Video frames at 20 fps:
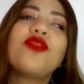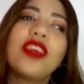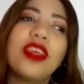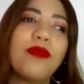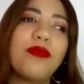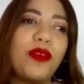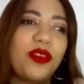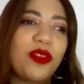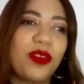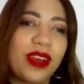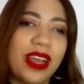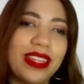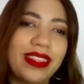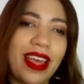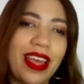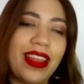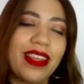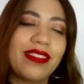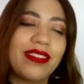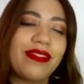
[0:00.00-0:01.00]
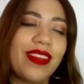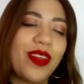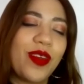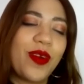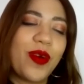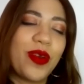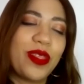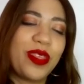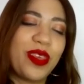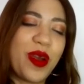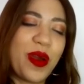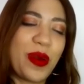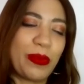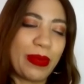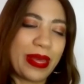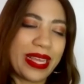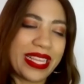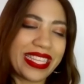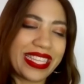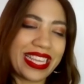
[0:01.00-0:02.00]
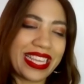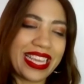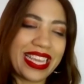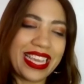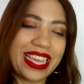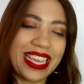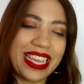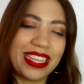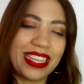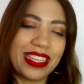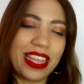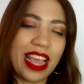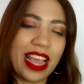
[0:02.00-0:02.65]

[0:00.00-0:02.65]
sí, puedo cantar en cinco idiomas y